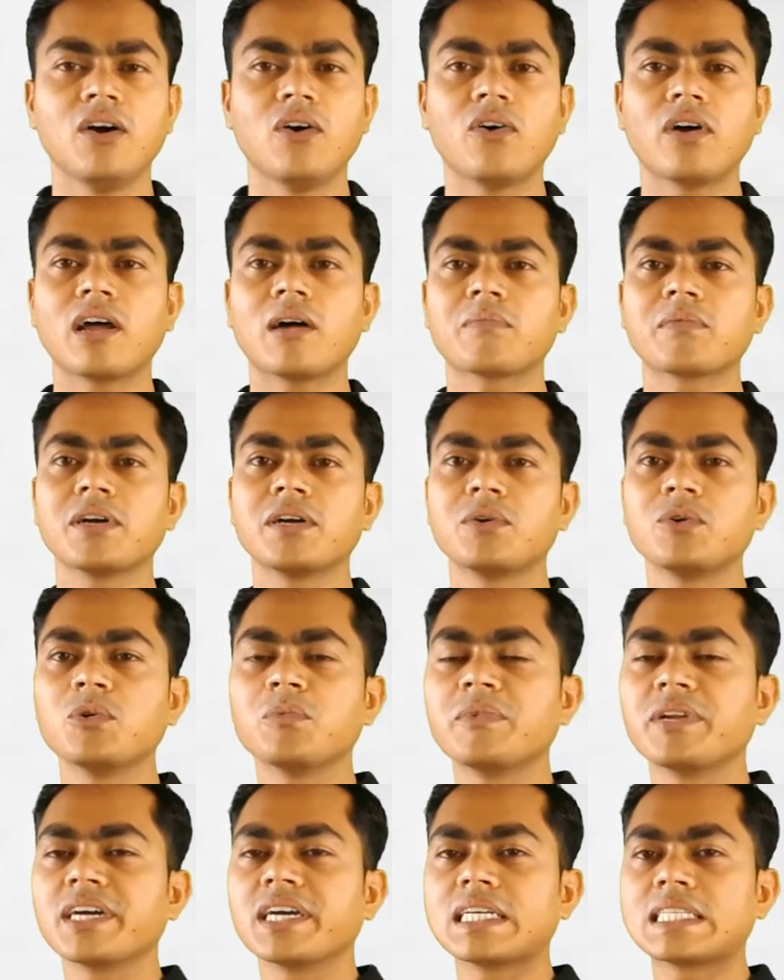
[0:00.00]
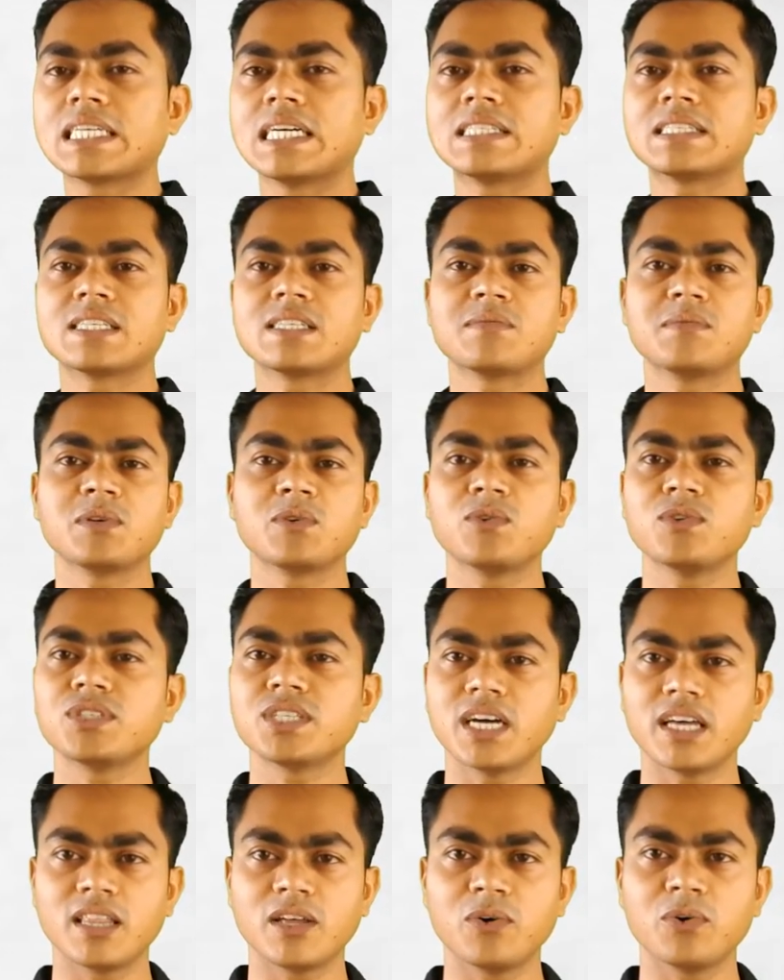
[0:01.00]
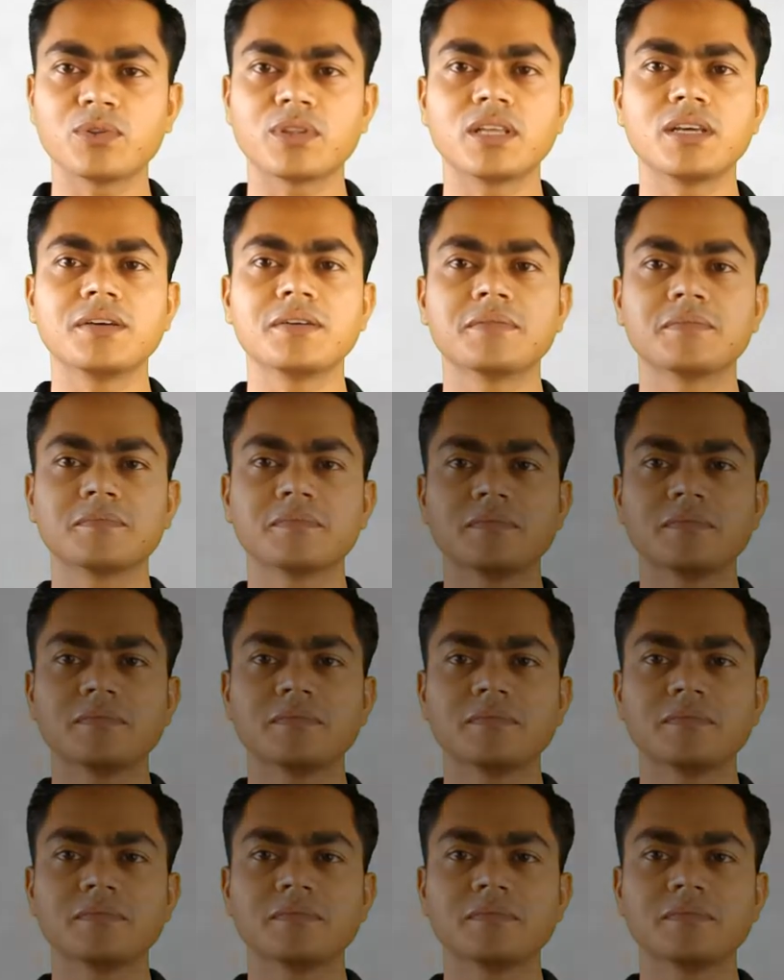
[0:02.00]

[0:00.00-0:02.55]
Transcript: और आपके डूबने के चांसेस भी कुछ ज़्यादा होते हैं